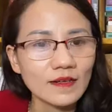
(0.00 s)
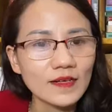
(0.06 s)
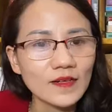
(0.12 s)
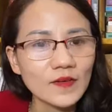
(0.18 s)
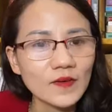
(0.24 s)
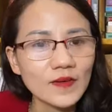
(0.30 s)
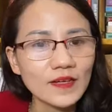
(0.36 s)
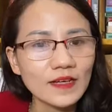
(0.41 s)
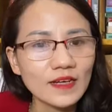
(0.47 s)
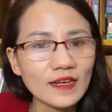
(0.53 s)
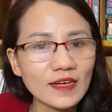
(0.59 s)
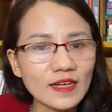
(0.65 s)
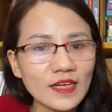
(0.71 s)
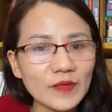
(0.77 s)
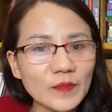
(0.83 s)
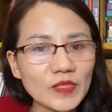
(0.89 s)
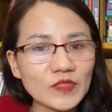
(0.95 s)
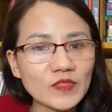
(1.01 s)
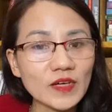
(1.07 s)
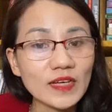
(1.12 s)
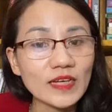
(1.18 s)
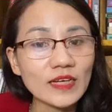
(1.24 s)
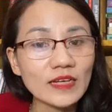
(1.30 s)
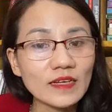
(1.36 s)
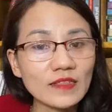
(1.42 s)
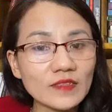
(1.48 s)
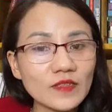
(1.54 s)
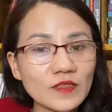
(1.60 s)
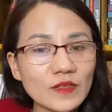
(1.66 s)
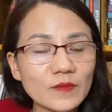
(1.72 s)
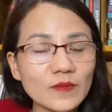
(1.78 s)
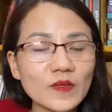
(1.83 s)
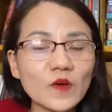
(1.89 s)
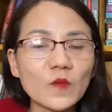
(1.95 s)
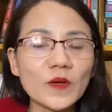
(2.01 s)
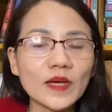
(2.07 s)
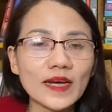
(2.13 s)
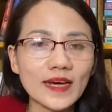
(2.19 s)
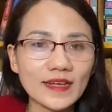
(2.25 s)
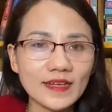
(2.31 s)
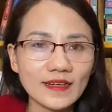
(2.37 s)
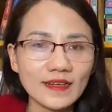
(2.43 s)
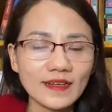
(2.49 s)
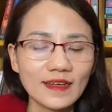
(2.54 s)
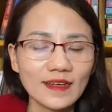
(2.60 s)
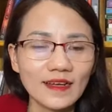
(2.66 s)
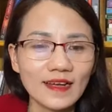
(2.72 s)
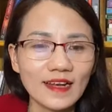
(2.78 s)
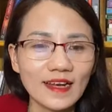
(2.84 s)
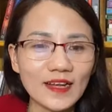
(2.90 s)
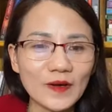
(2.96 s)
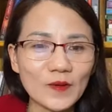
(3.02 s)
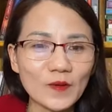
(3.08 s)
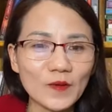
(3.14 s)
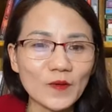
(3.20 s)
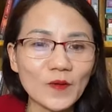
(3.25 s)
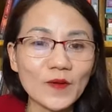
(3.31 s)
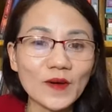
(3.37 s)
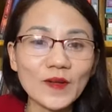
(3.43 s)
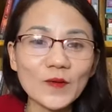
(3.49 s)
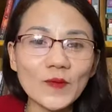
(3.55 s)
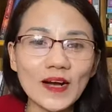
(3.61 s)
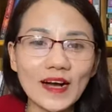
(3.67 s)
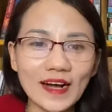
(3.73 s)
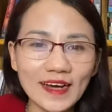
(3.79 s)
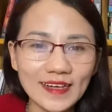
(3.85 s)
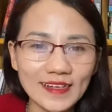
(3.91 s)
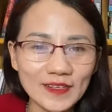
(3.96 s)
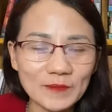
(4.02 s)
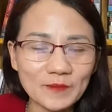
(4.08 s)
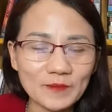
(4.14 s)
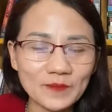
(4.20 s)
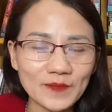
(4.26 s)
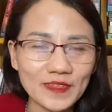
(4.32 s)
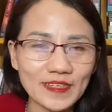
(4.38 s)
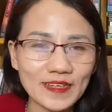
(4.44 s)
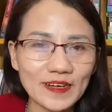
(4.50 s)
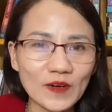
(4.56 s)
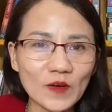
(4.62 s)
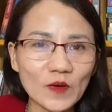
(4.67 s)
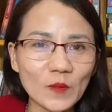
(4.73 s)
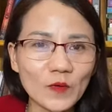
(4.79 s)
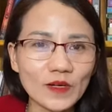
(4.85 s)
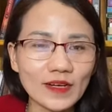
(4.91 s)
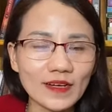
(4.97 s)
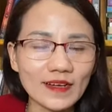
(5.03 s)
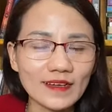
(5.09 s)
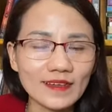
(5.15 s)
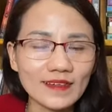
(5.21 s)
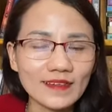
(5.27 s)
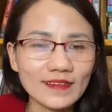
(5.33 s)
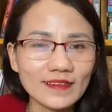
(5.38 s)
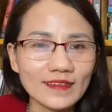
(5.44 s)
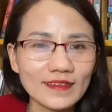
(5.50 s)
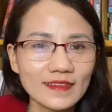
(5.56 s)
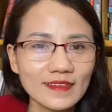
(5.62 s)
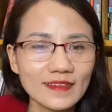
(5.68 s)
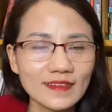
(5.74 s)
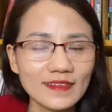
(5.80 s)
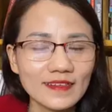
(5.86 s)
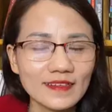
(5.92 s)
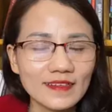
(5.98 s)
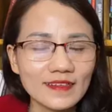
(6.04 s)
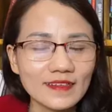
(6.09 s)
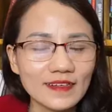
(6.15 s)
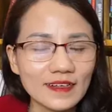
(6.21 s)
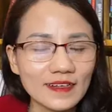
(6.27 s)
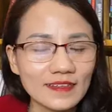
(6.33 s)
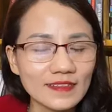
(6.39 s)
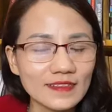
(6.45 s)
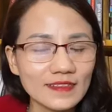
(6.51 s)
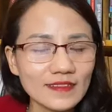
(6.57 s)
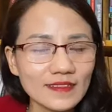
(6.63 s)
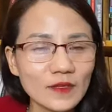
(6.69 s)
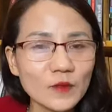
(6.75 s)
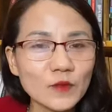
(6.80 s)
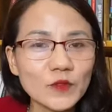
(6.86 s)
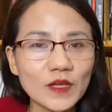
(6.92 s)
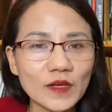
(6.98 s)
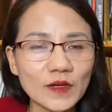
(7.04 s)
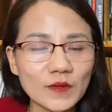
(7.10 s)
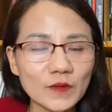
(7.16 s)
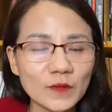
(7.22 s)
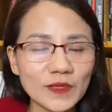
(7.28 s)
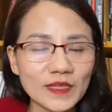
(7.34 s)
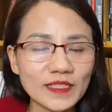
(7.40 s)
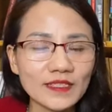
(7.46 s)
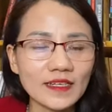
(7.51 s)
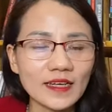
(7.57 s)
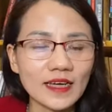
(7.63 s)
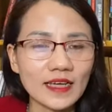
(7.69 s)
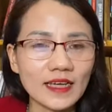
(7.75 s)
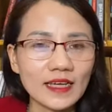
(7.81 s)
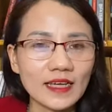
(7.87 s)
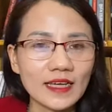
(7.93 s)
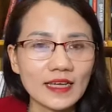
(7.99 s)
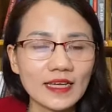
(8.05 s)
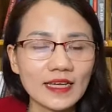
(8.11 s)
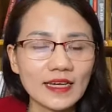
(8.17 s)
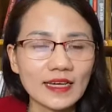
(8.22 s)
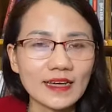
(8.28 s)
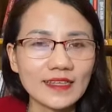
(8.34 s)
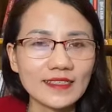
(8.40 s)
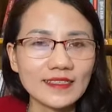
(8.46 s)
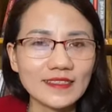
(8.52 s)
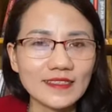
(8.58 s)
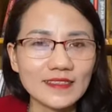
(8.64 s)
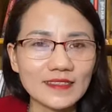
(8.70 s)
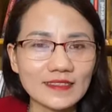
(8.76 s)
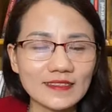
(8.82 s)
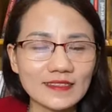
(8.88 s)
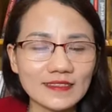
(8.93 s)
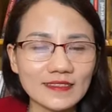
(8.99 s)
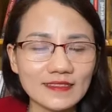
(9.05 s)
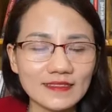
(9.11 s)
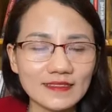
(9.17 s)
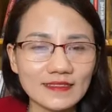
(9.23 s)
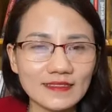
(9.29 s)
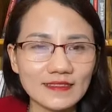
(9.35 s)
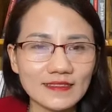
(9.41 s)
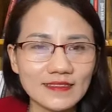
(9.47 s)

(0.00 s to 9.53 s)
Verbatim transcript: à, khi nói đến là khi mình cho ăn cho tiềm thức của mình ăn ấy là nó có kết quả ngay ấy thì hằng có một cái à, cái câu chuyện của mình như này các anh chị thử à,